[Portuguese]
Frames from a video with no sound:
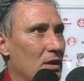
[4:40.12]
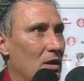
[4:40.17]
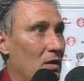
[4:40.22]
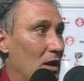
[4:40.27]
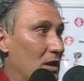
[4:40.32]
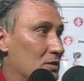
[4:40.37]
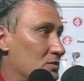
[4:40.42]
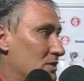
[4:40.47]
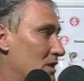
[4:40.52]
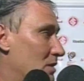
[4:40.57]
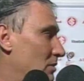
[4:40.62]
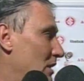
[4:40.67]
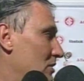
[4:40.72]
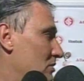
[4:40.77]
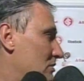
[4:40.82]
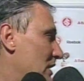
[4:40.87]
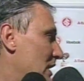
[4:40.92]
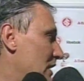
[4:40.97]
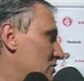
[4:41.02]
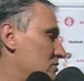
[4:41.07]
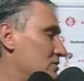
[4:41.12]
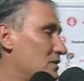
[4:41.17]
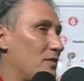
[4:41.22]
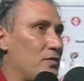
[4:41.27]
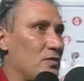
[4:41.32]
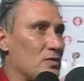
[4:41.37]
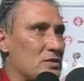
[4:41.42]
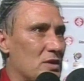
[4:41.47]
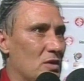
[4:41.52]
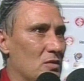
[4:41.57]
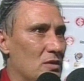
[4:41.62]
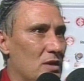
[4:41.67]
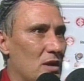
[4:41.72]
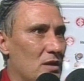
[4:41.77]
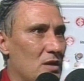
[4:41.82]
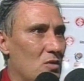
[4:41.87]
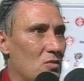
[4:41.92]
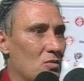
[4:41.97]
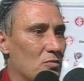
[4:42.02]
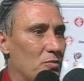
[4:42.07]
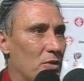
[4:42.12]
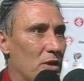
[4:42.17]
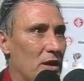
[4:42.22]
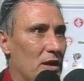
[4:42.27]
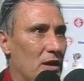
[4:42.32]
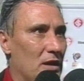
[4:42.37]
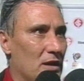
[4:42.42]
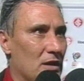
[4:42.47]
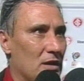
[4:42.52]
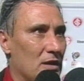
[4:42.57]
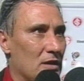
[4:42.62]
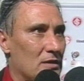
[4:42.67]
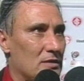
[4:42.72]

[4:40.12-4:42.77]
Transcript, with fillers: É o lado do trabalho tático, da função que tem que cumprir,